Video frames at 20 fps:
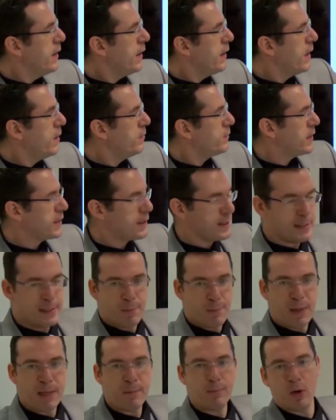Ähm, das ist
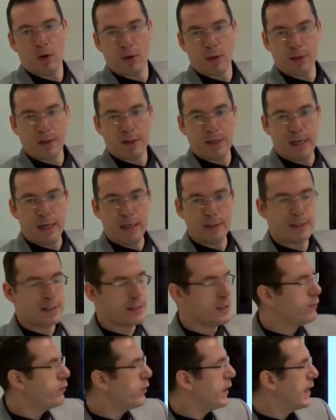hier Ping-Pong. Ja,
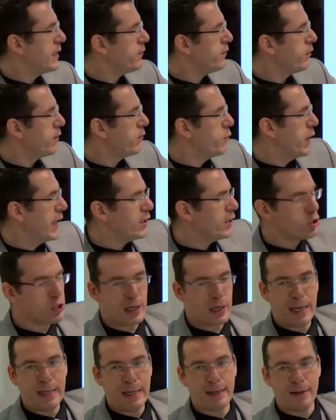das ist vielleicht von
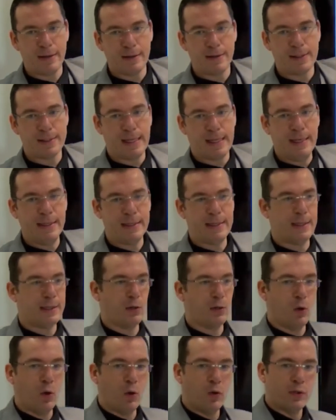Range-Trader interessant, der
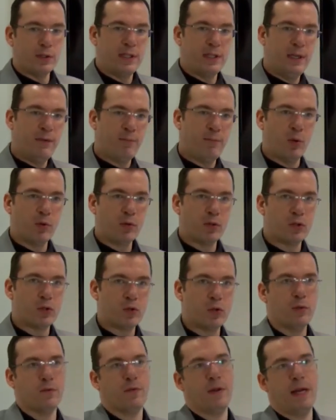die Hoch- und Tiefpunkte
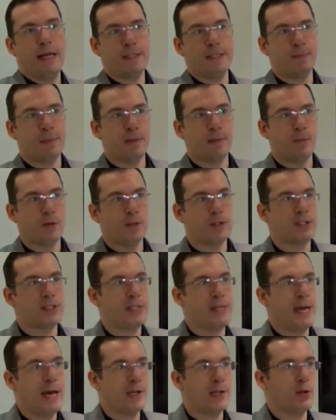sucht, vielleicht mit einem
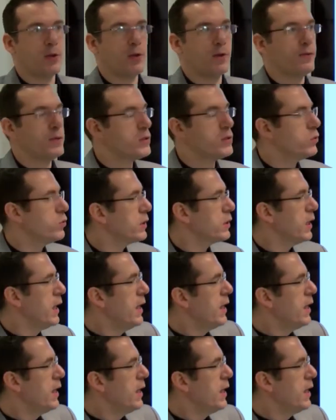Oszillator noch versucht,